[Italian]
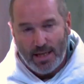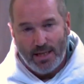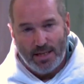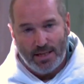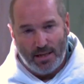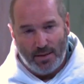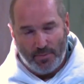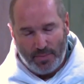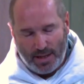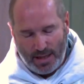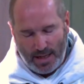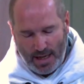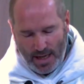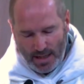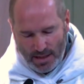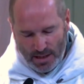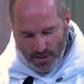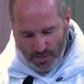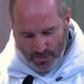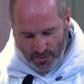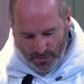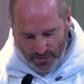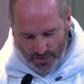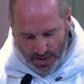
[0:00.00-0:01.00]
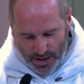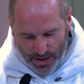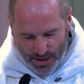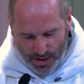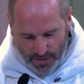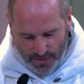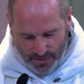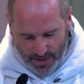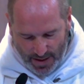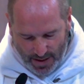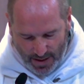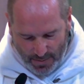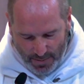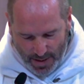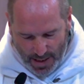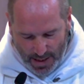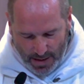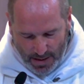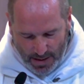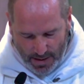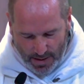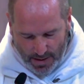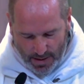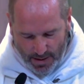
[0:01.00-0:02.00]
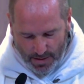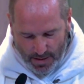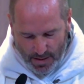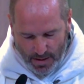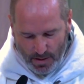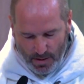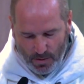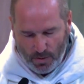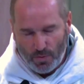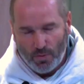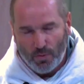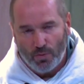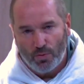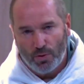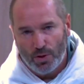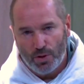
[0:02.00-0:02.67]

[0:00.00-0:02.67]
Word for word: Se parlassimo invece veramente a Dio,